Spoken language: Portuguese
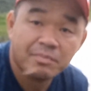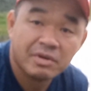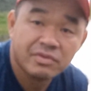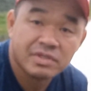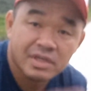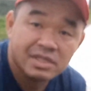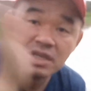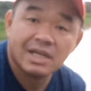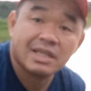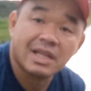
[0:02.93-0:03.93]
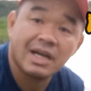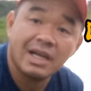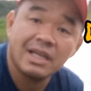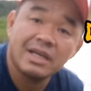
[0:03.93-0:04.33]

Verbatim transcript: para vocês a tralha